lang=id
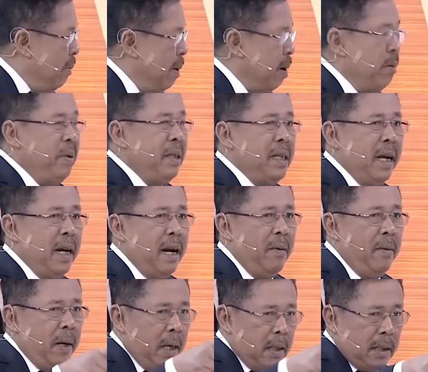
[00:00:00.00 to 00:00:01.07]
baru bicara,
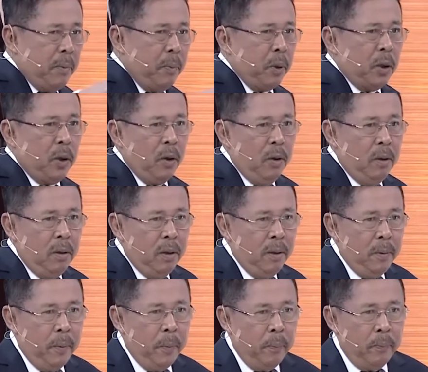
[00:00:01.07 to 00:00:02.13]
siap. saya potong.
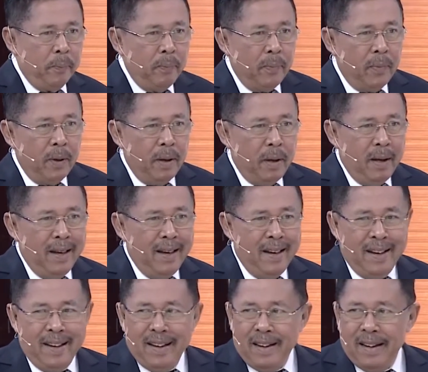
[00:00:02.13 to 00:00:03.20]
Siap Pak Karni.
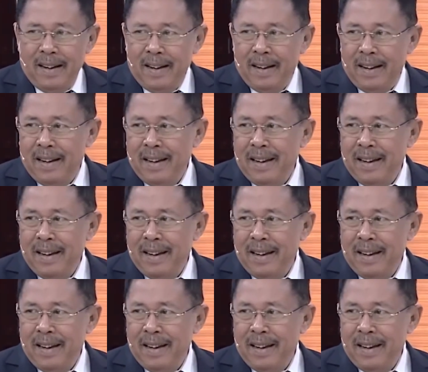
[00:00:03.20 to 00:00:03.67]
Jadi